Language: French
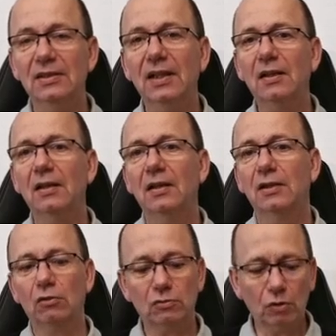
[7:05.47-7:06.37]
C'est-à-dire,
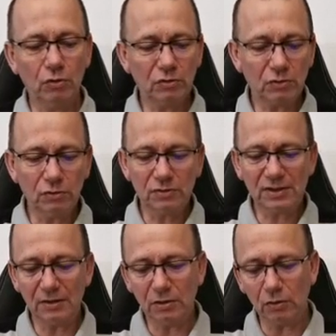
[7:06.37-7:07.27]
quand notre
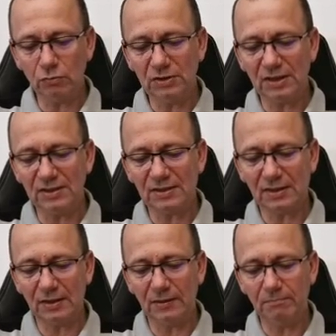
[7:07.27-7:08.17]
Seigneur nous dit
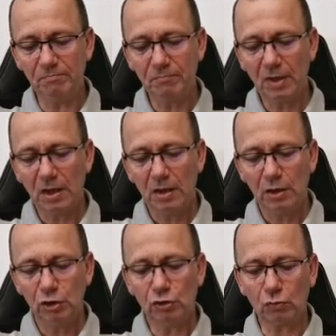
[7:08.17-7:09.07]
ici,
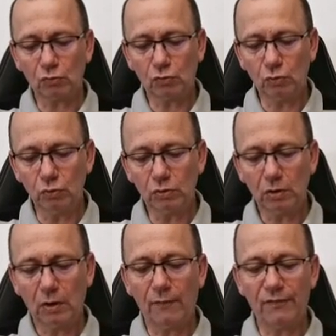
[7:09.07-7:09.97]
sur
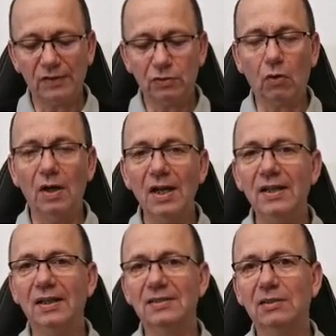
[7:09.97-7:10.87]
toutes, enfin sur les
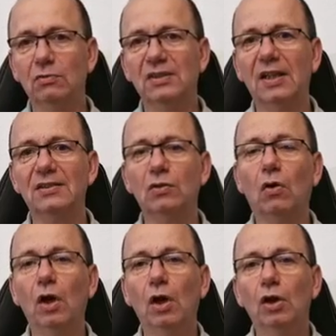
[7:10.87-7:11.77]
nations, c'est-à-dire
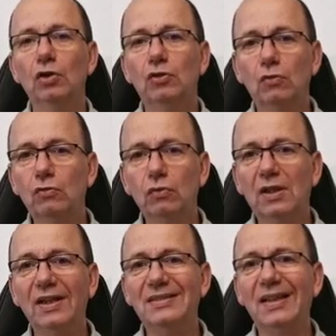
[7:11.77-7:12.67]
sur, sur
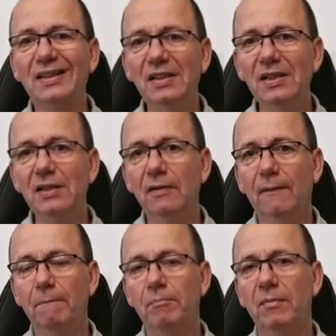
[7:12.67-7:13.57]
toutes les
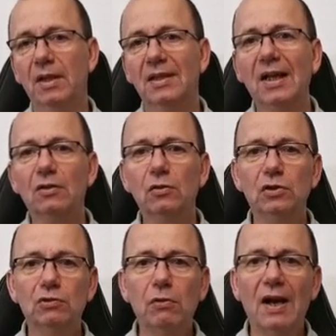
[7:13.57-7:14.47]
ethnies, quelle que
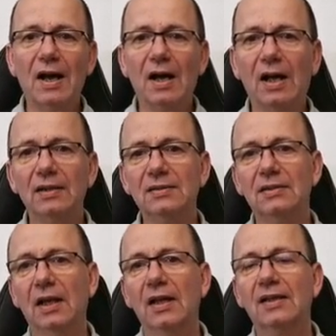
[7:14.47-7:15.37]
soit la
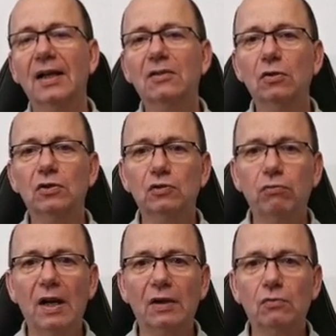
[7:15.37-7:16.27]
race, quelle que
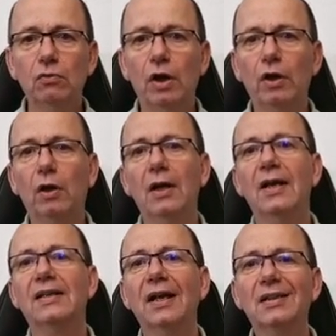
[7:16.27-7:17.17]
soit la couleur,
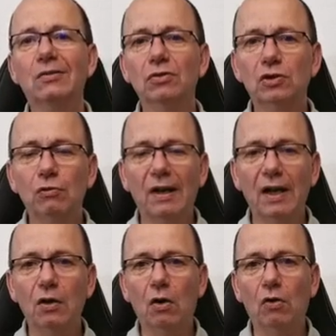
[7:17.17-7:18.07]
quelle que soit
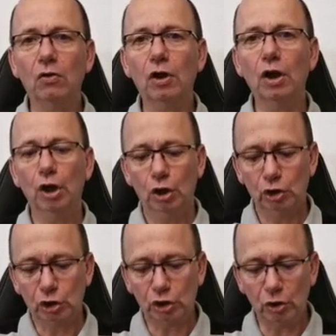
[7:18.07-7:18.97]
la langue,
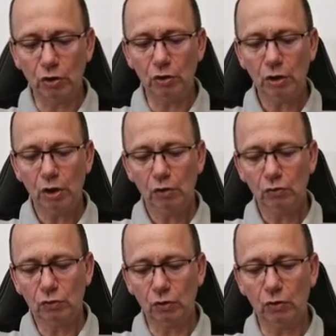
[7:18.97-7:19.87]
je
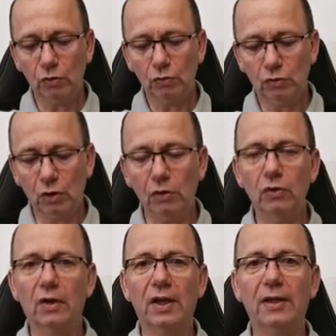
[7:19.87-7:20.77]
te
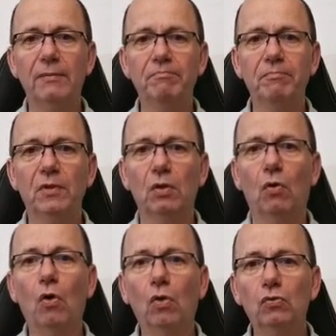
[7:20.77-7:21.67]
donnerai
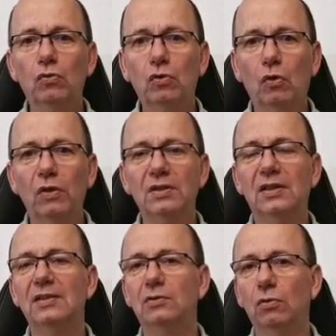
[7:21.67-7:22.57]

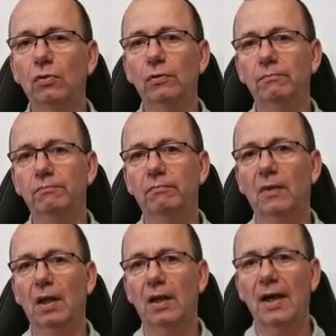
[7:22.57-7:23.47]
autorité sur eux.
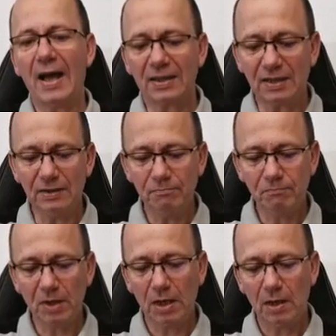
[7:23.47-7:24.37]
À qui
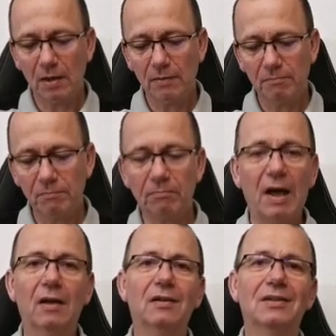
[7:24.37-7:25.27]

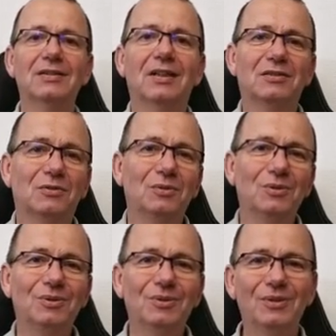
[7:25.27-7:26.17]
bah, c'est ce
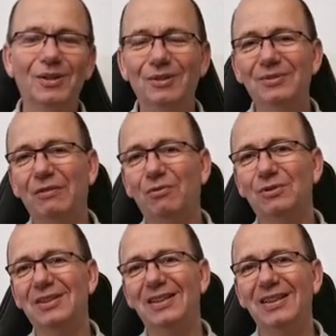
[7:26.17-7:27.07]
que nous avons
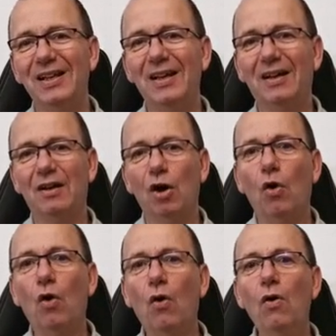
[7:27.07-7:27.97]
dit hier,
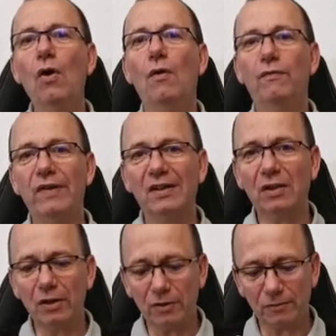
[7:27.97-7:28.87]
au
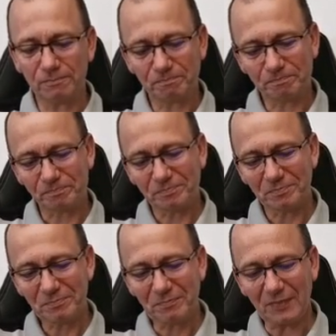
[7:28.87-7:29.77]
vainqueur.
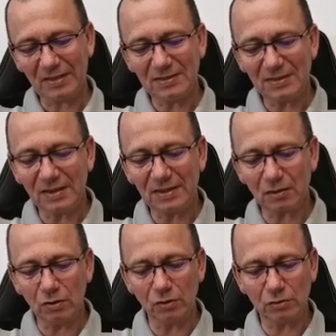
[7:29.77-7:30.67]
C'est-à-dire
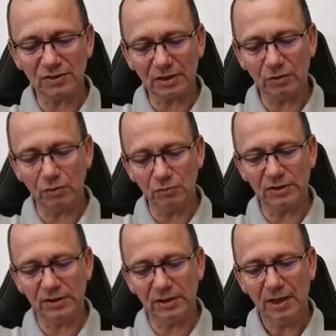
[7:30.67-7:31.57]
que notre Seigneur nous
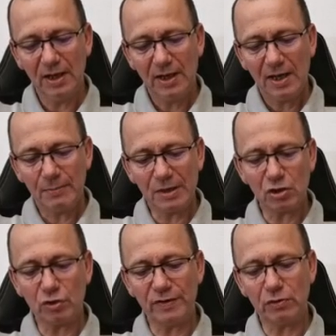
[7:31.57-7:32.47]
dit, eh
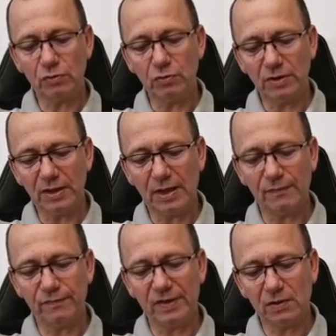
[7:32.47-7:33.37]
bien, je vais te donner la
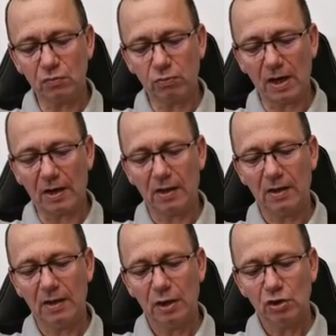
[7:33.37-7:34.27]
victoire,
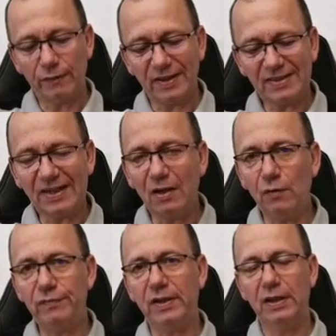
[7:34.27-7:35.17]
je vais
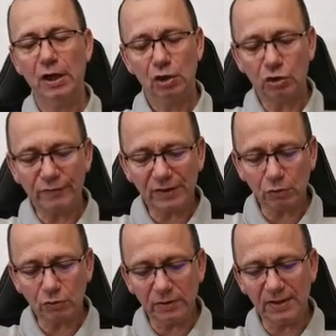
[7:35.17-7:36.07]
t'élever, je vais
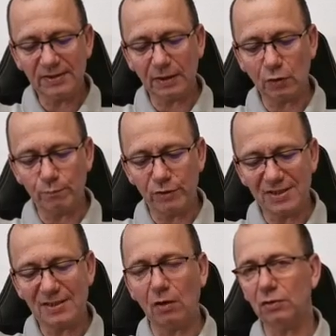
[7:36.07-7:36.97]
te donner cette
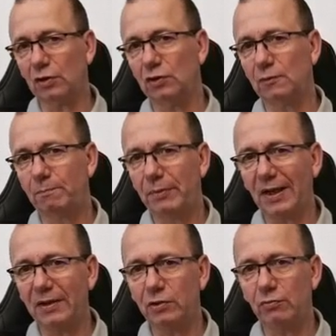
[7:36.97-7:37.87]
puissance
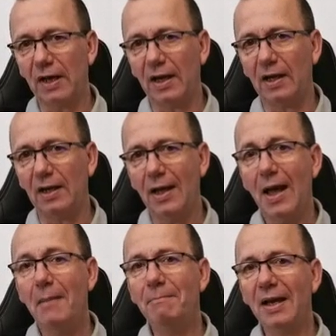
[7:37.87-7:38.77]
spirituelle,
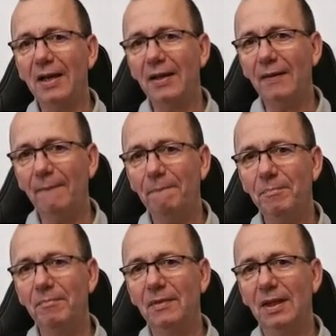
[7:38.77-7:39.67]
mais
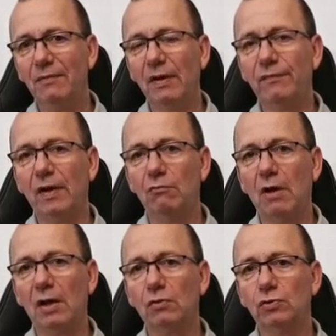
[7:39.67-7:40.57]
il va
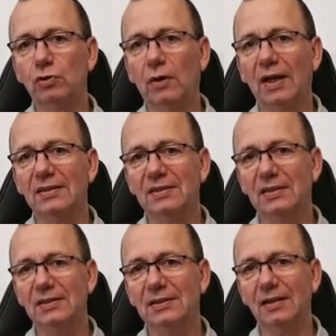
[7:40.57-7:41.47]
falloir que tu
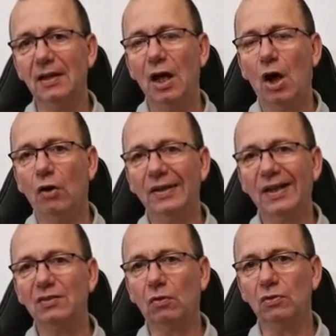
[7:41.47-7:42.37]
résistes en
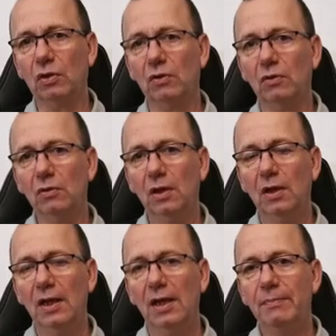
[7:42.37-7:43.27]
attendant,
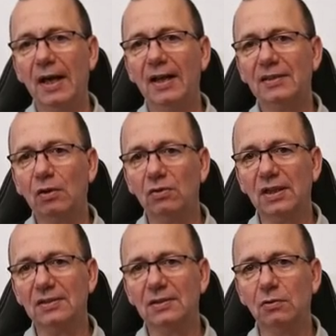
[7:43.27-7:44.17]
eh bien, la
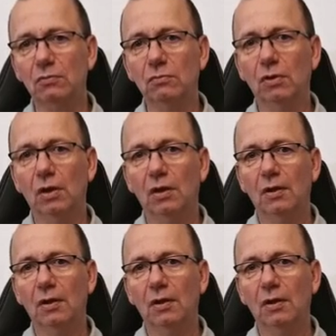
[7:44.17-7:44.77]
tentation,